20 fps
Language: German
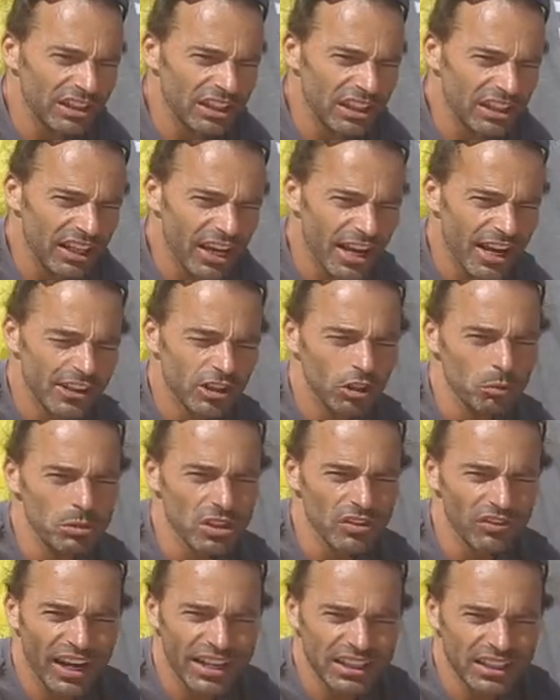wird der Kite,
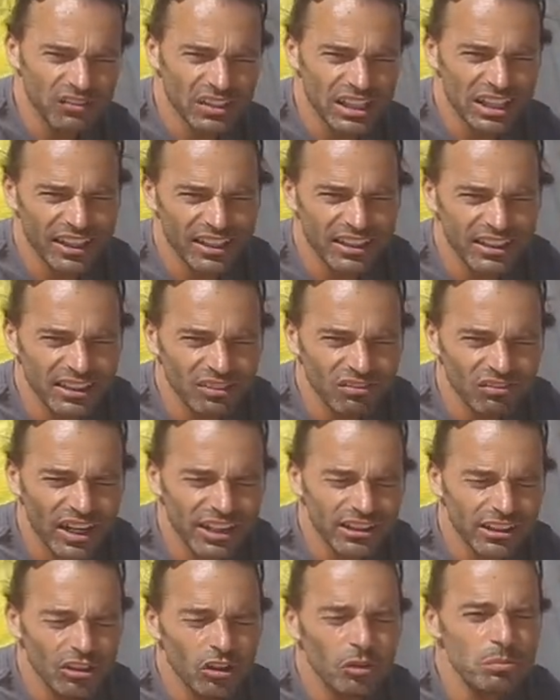umso weiter wir nach hinten
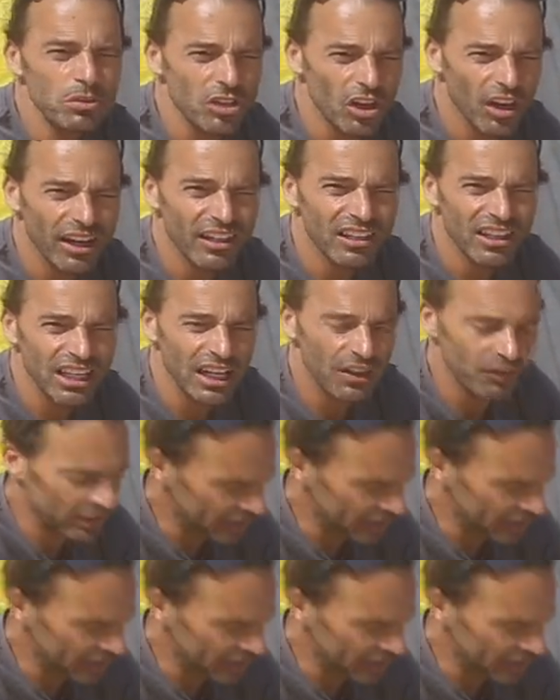wandern, umso agiler